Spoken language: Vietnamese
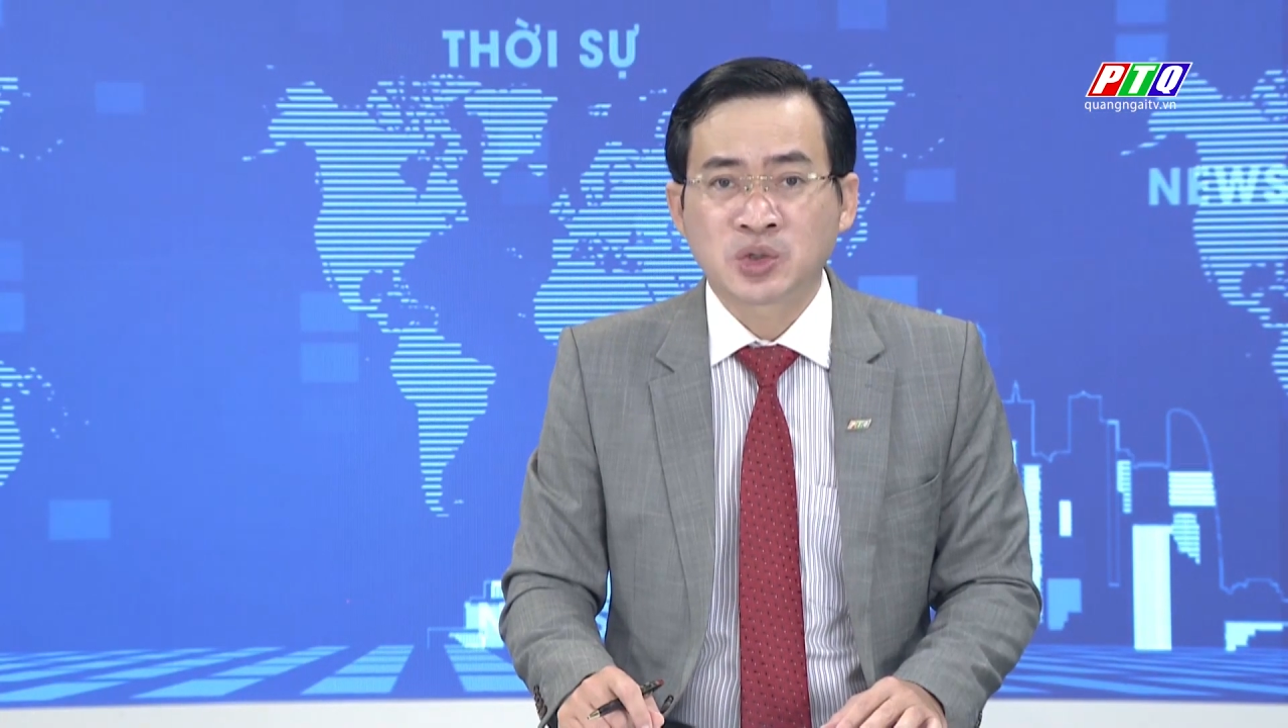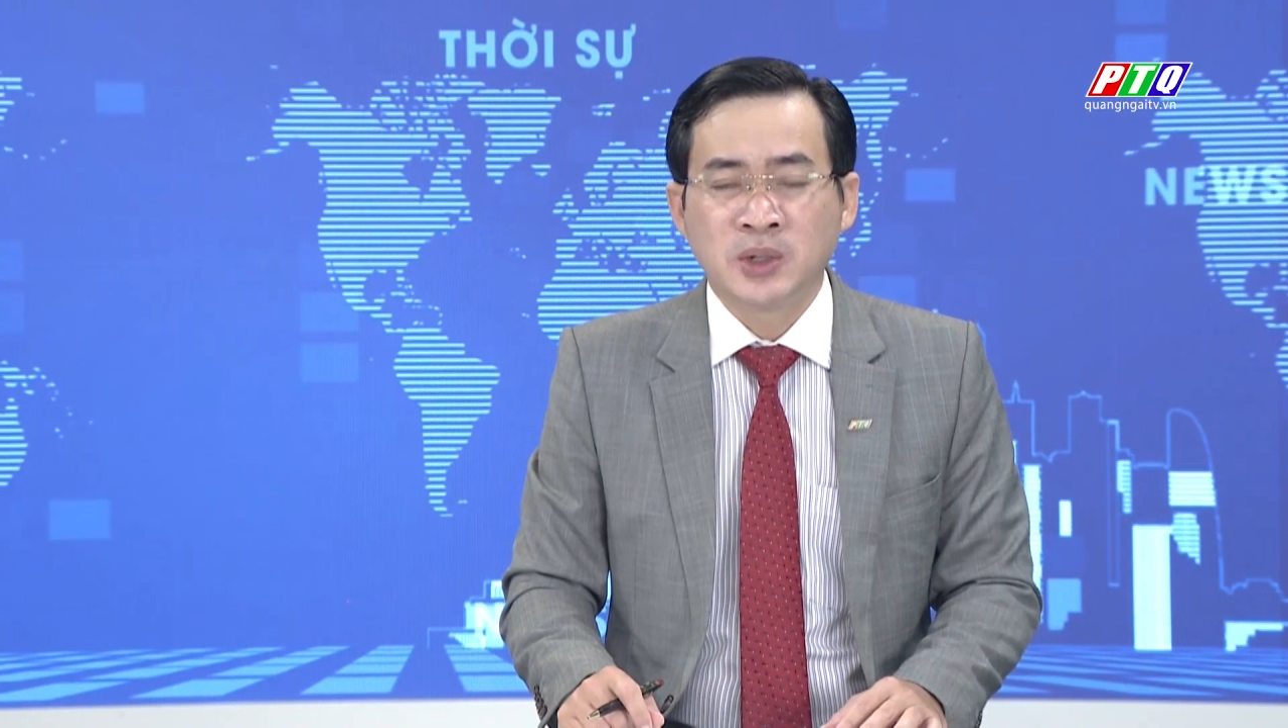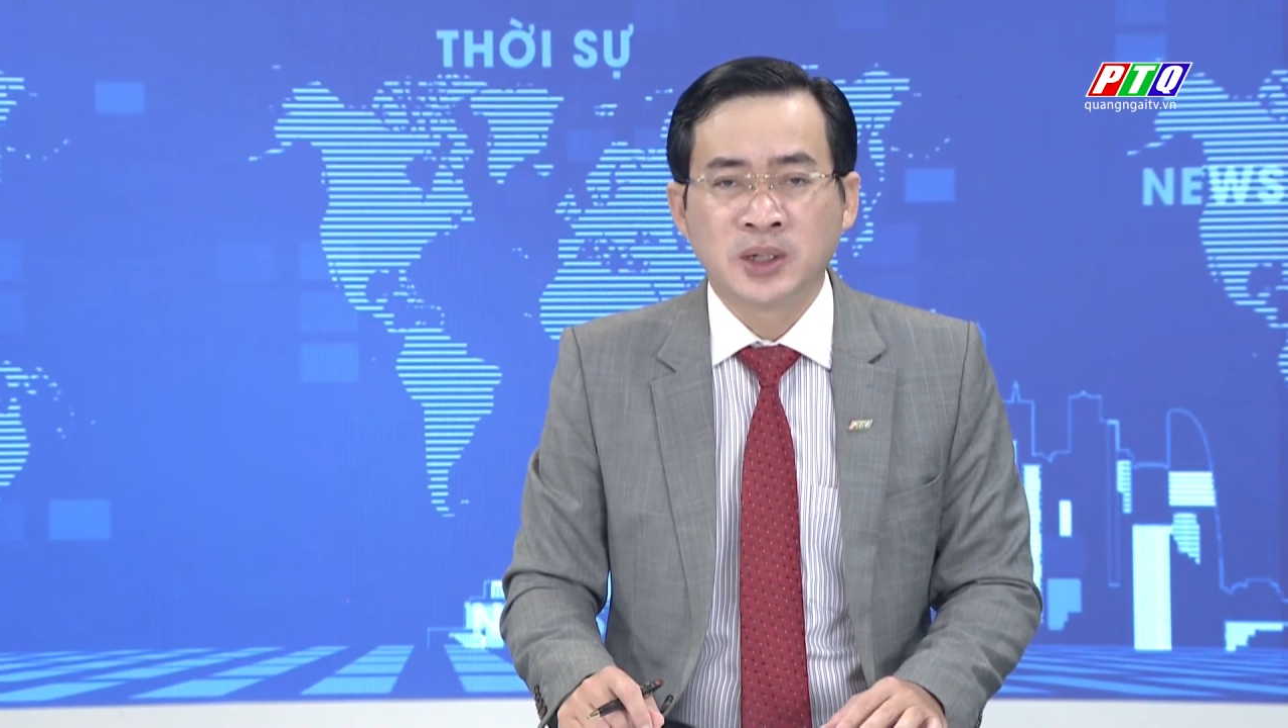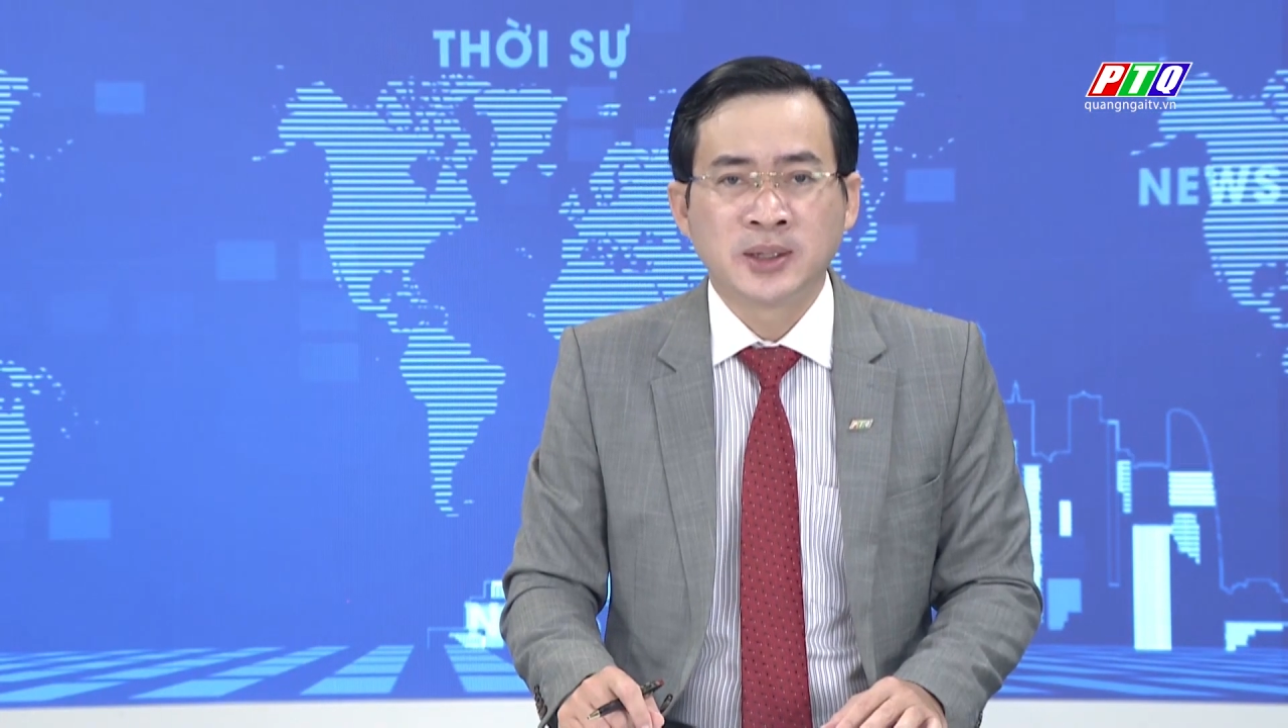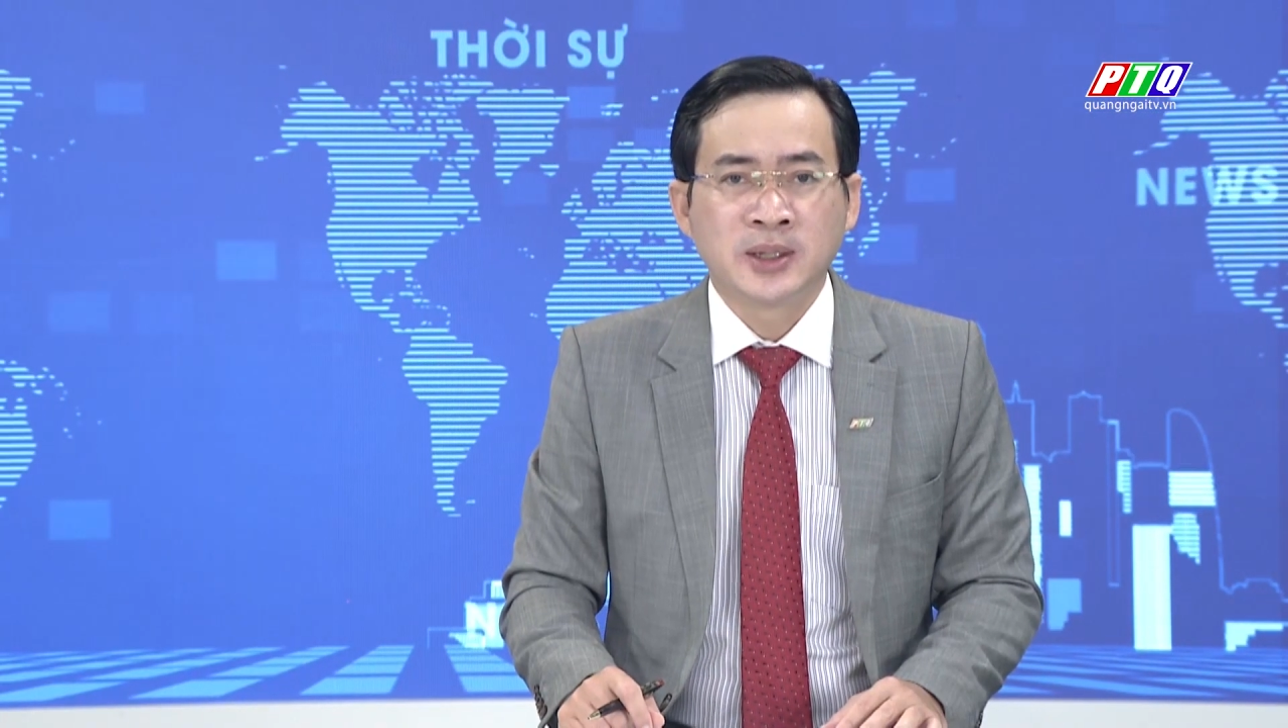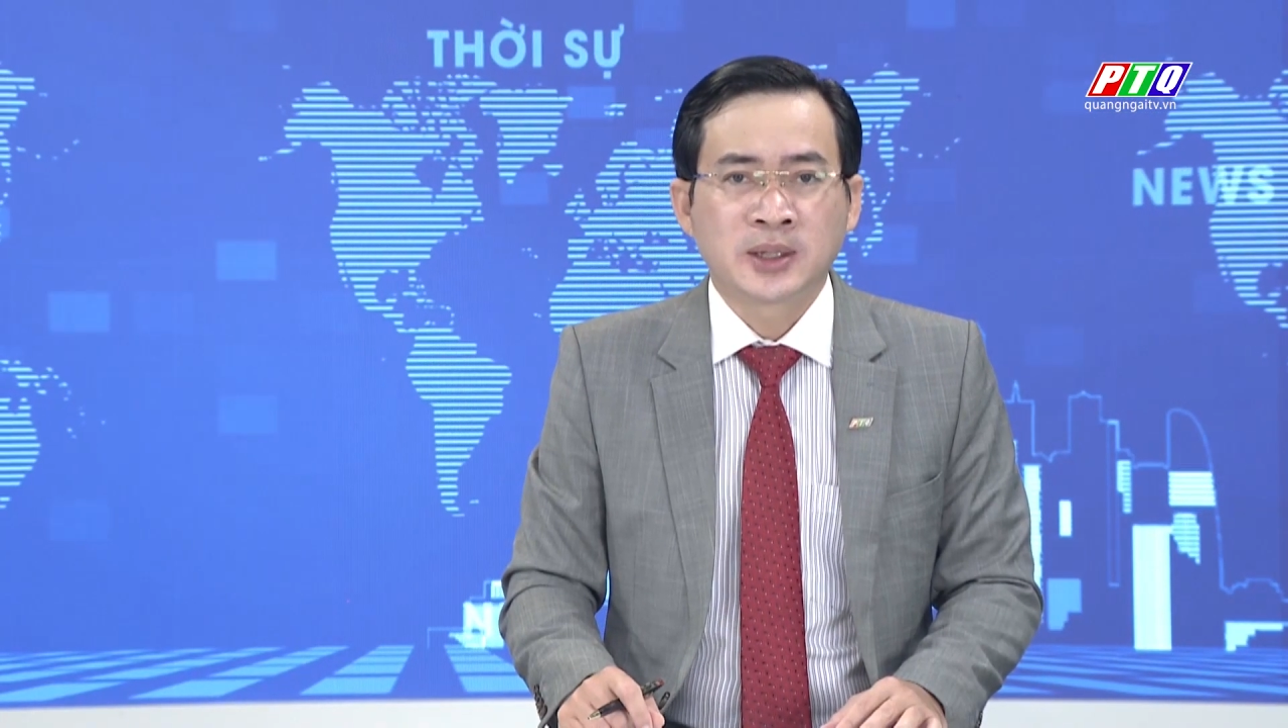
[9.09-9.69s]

Trung ương